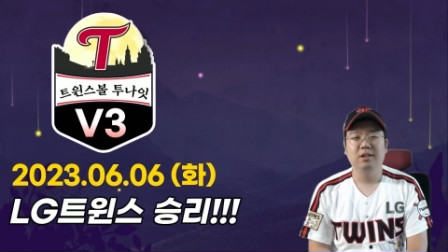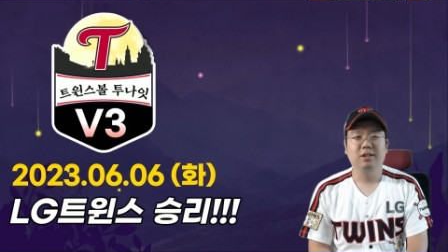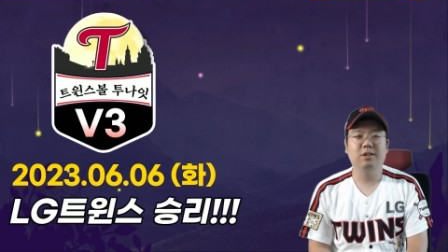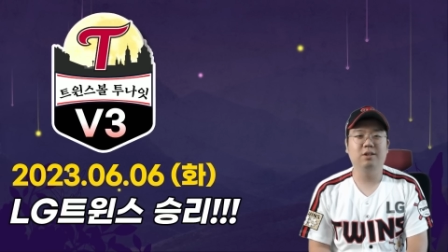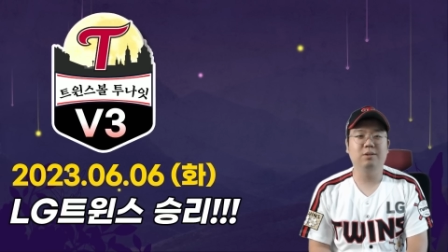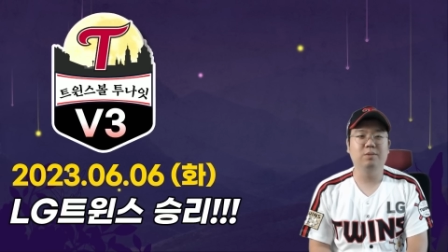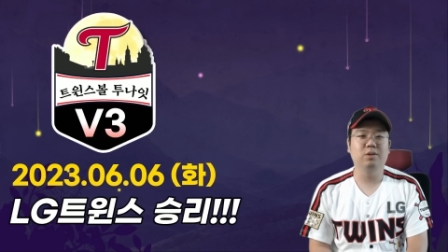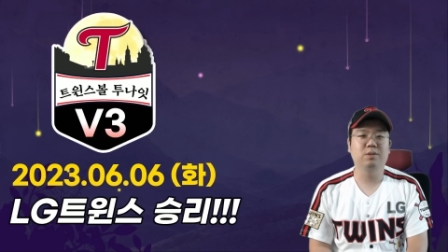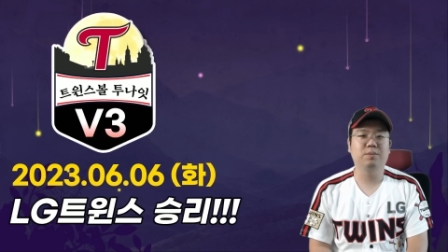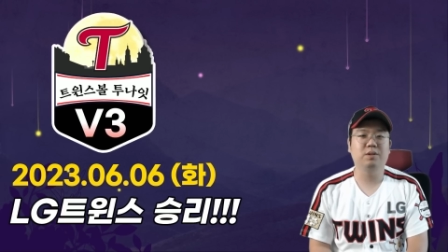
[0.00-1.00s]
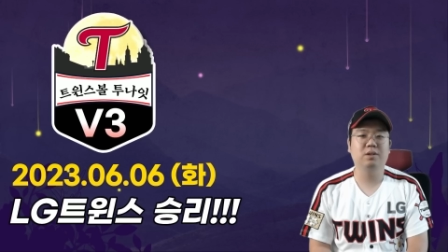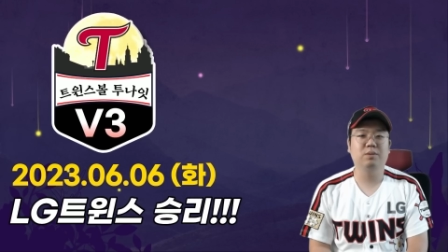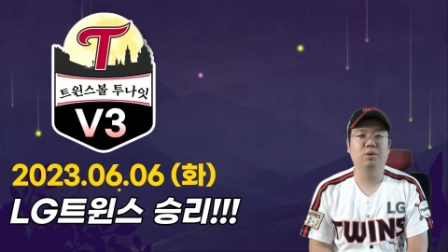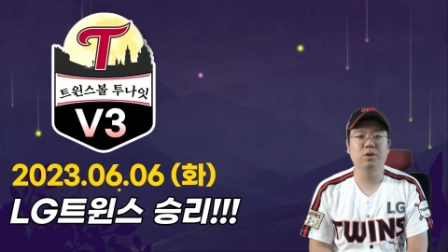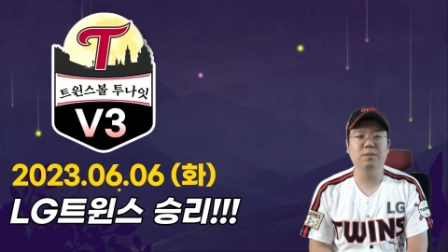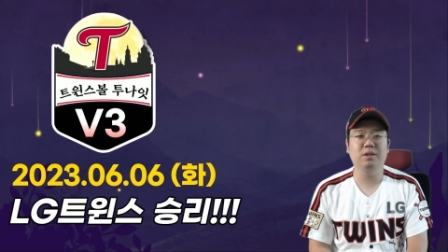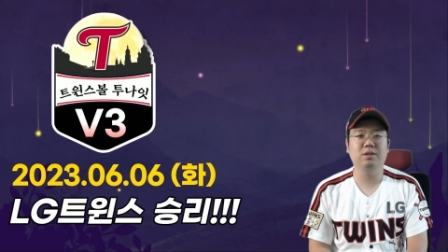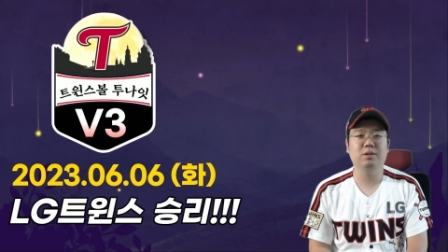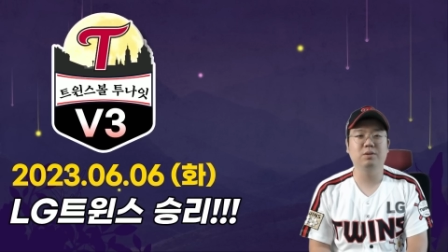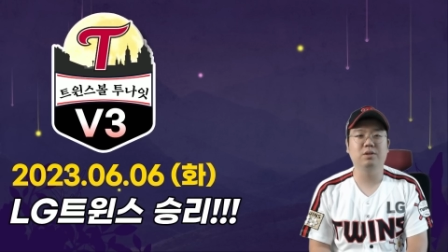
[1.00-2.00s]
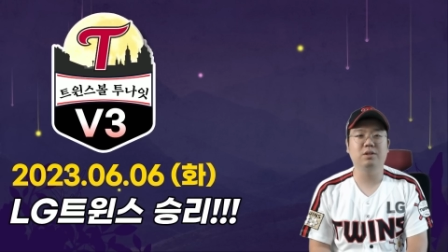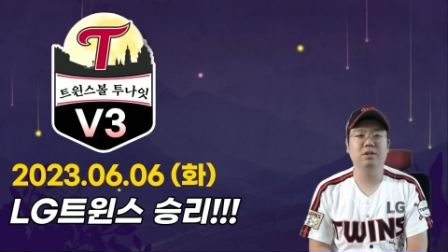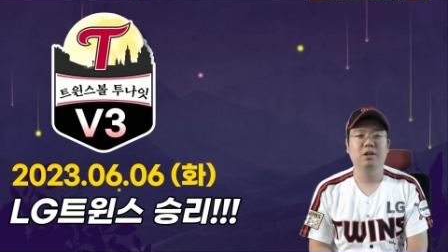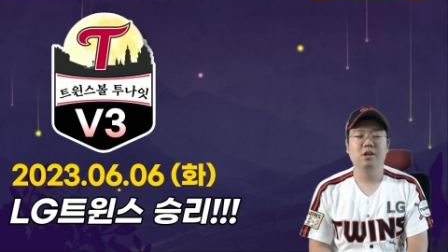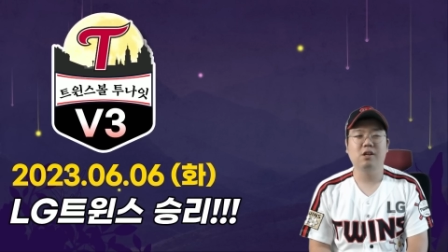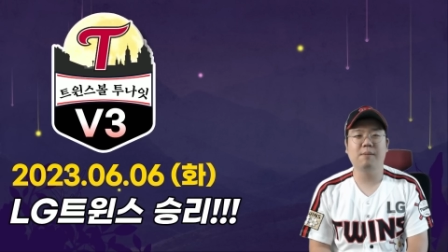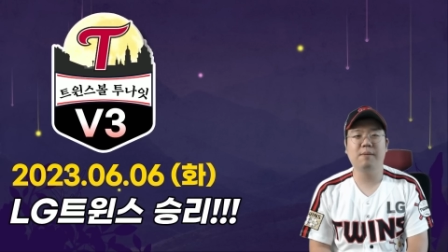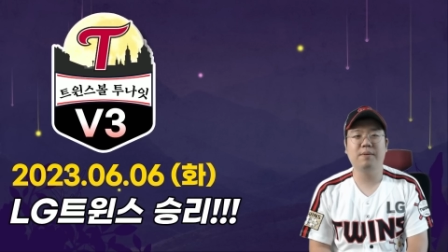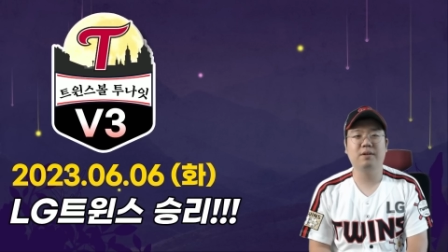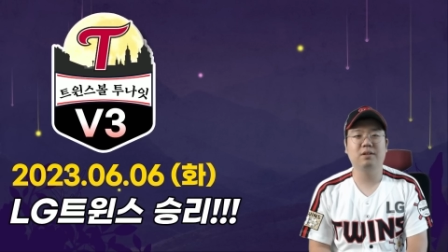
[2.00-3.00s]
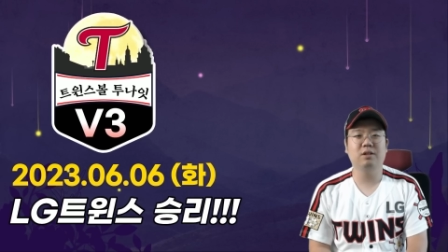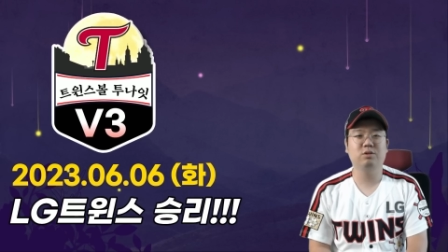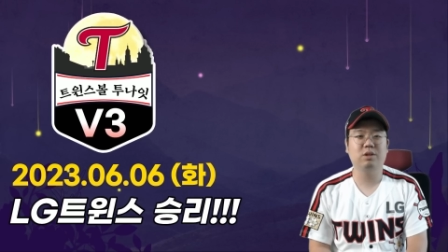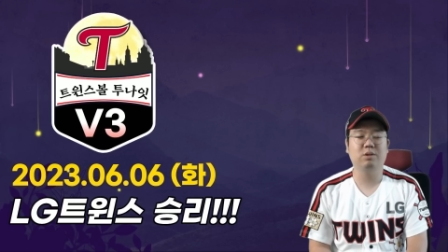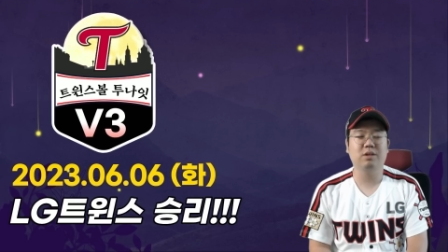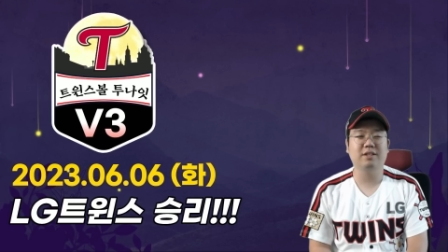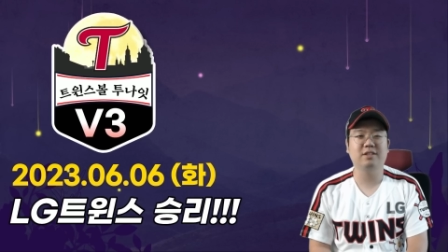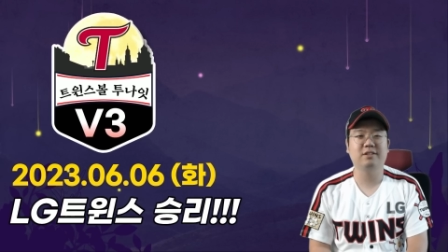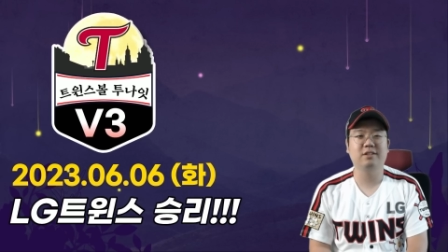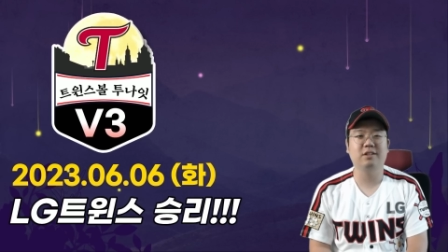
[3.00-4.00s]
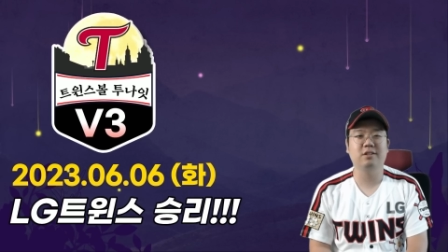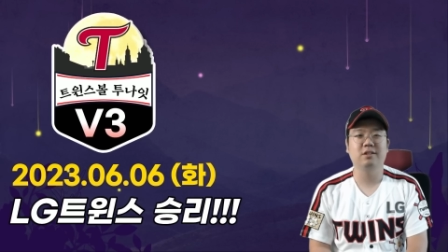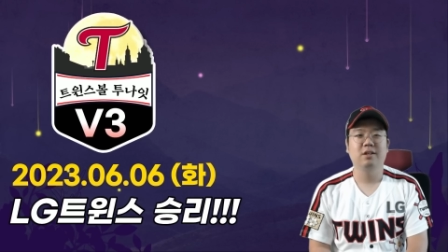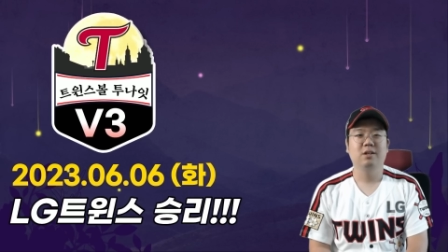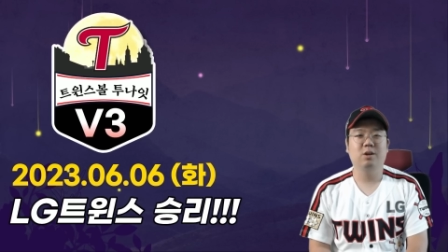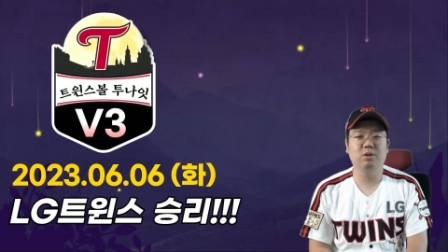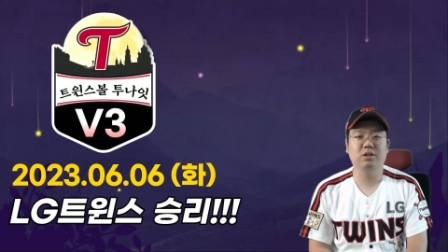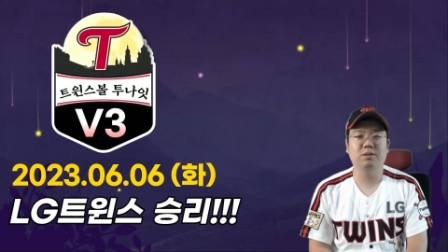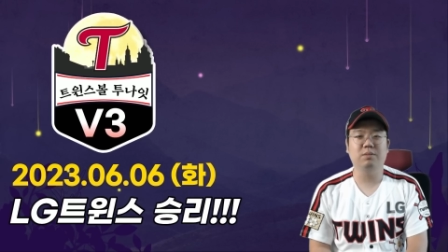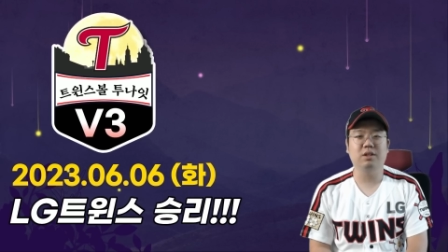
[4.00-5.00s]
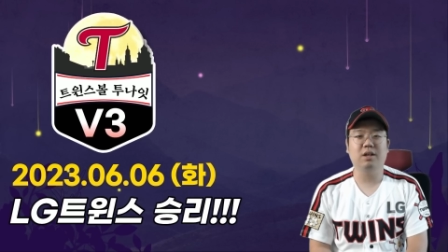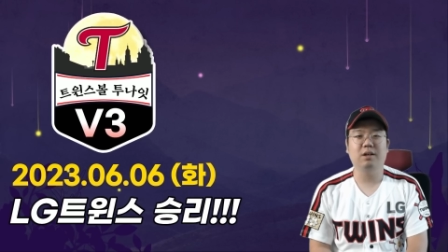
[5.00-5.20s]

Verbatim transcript: 그런 모습을 보이면서 오늘 삼 연패를 탈출하고 다시 승리를 거뒀습니다.